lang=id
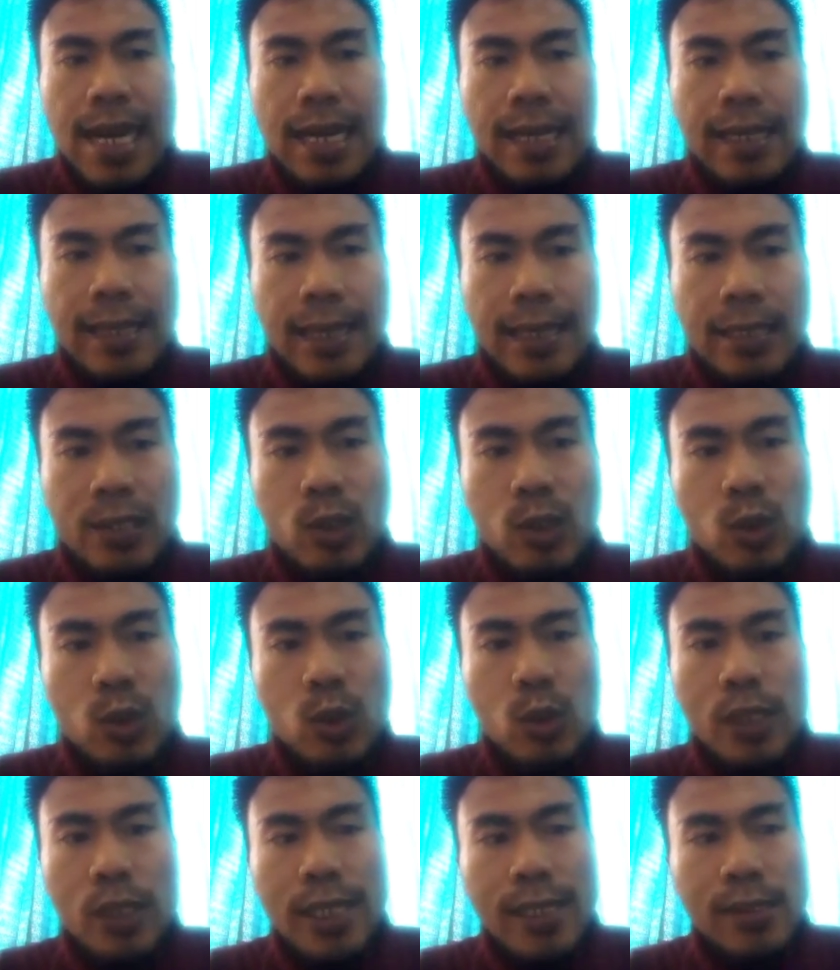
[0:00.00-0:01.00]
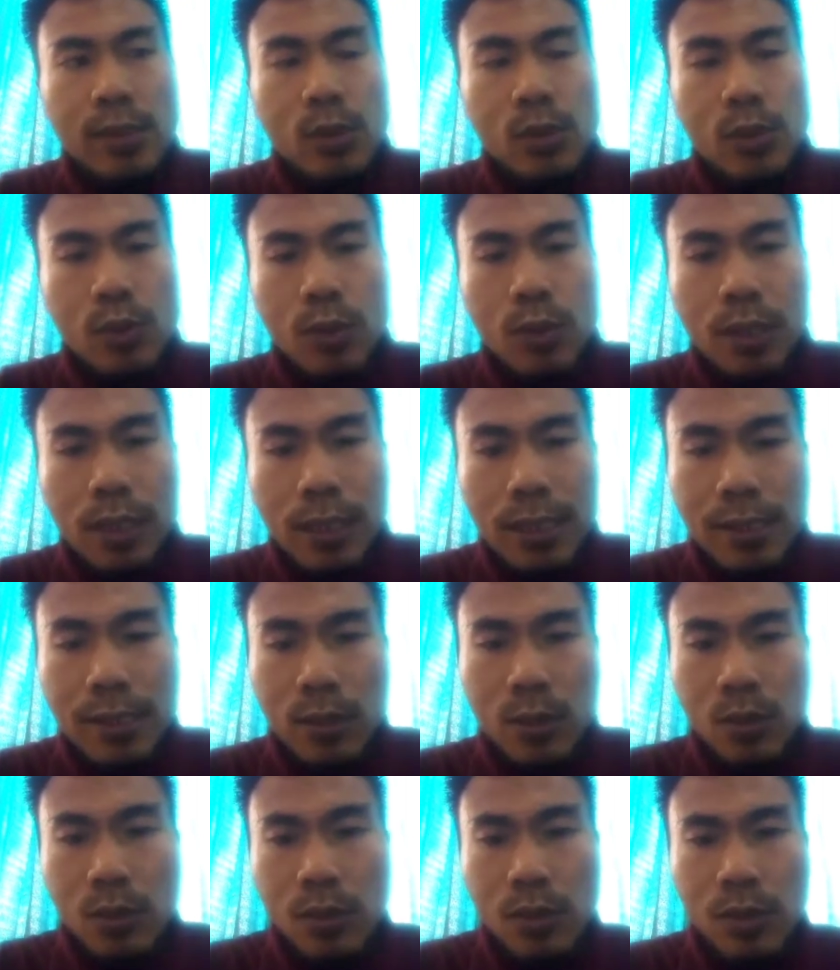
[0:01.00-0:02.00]
yaitu Yesus
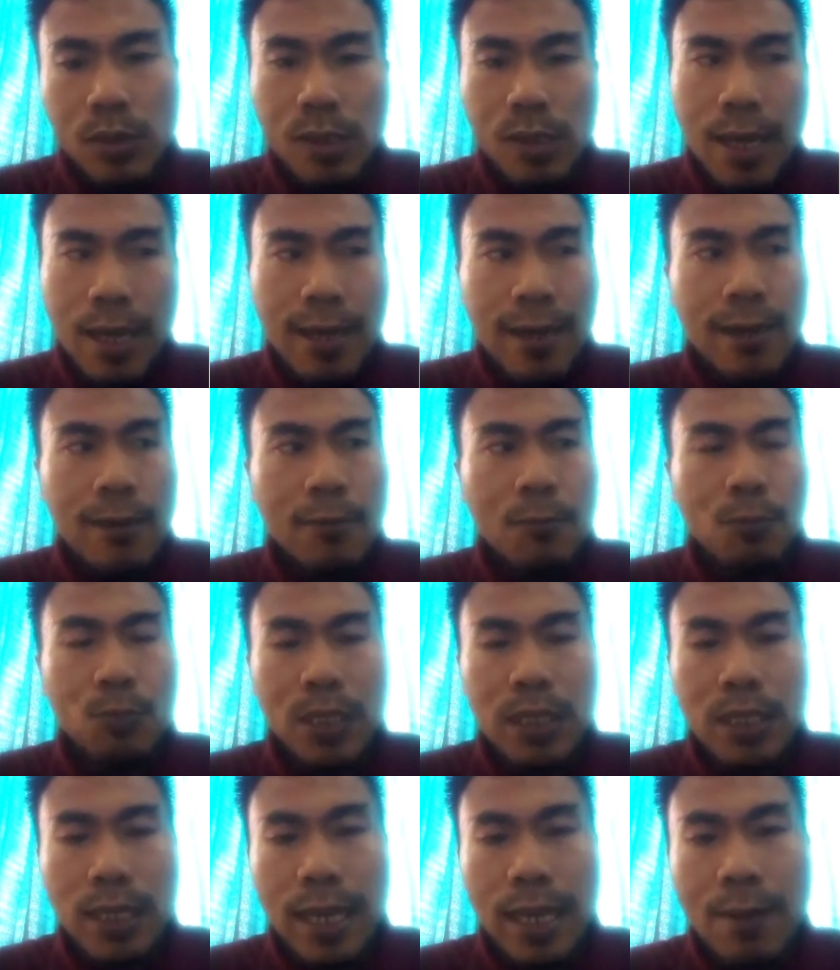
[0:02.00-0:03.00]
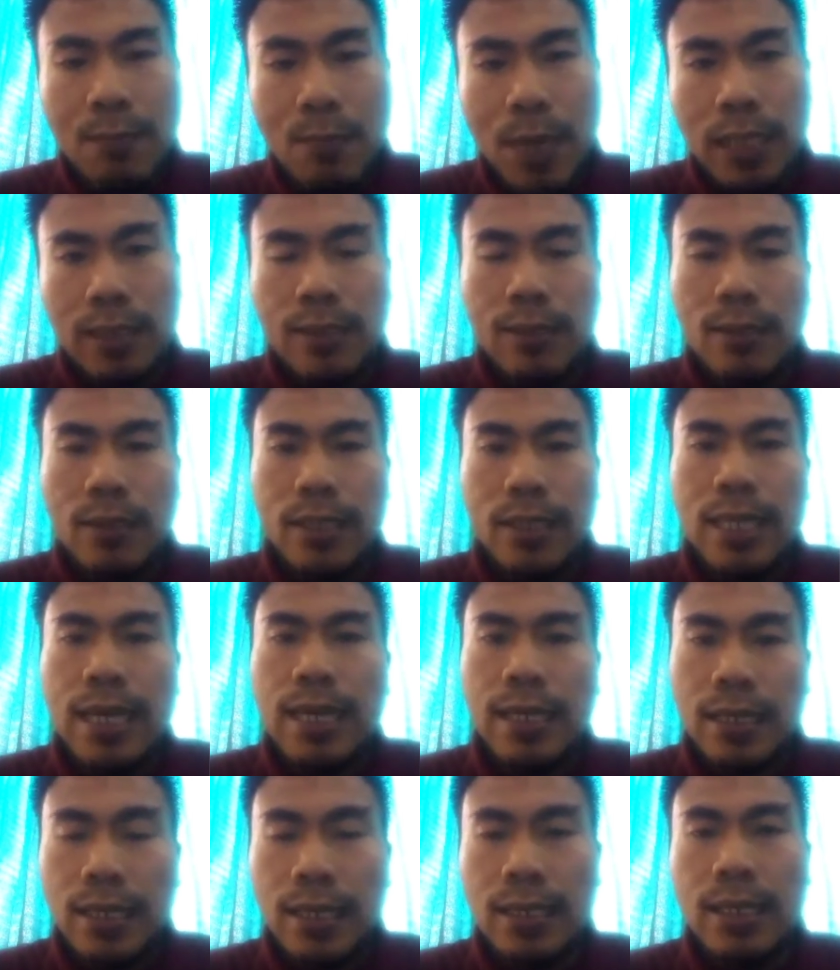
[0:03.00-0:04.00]
Kristus Sang Penyelamat
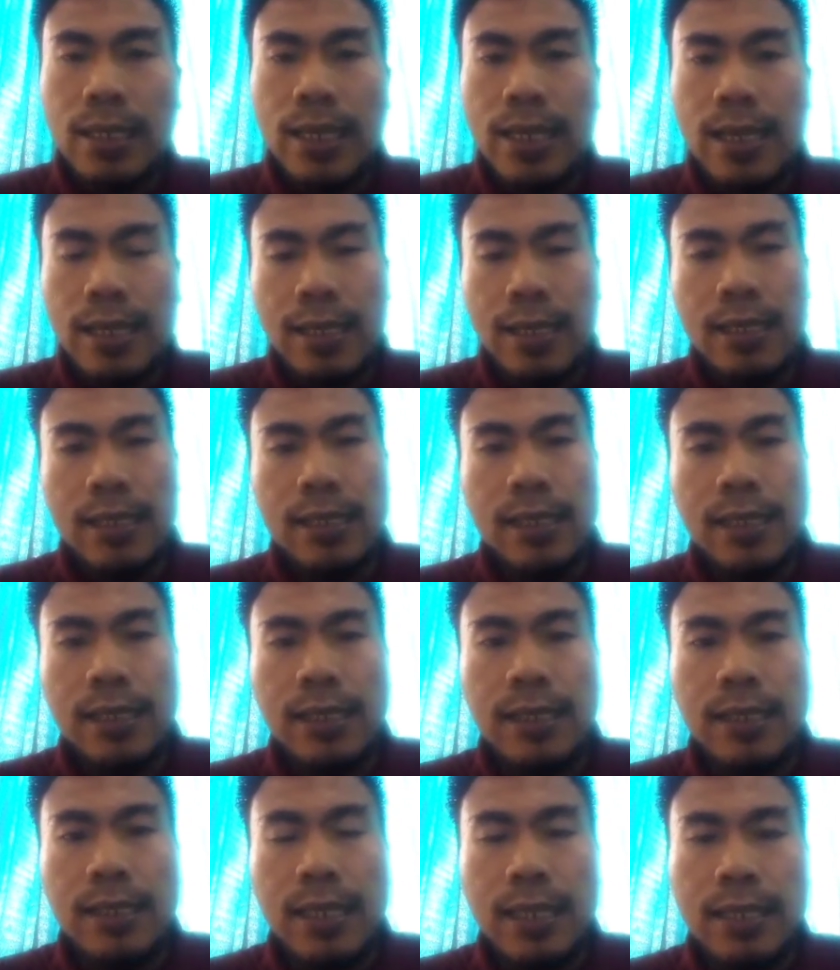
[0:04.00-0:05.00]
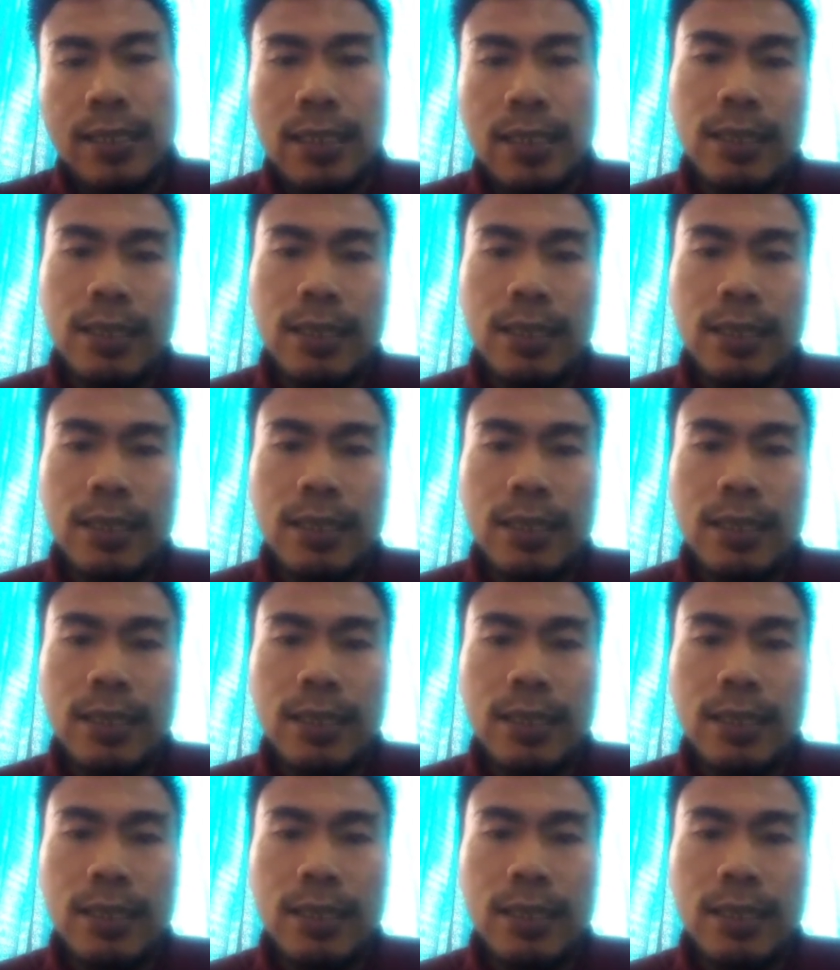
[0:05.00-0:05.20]
yang kita yakini dan